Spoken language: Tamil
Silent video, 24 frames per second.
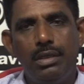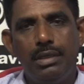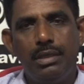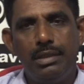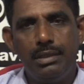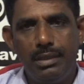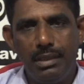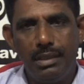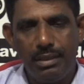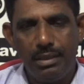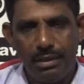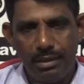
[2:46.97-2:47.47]

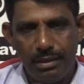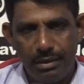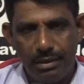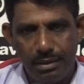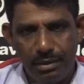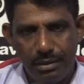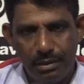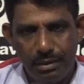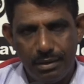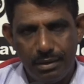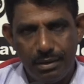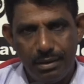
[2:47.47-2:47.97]
இந்த
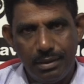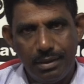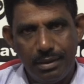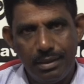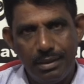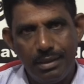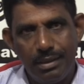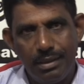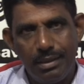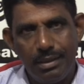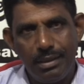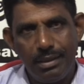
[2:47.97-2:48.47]

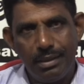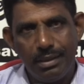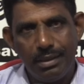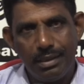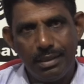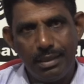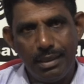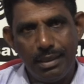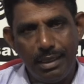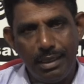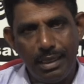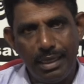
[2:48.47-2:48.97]

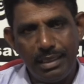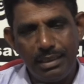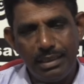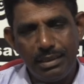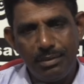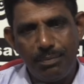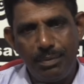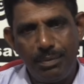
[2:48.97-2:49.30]
ரெண்டாயிரத்தி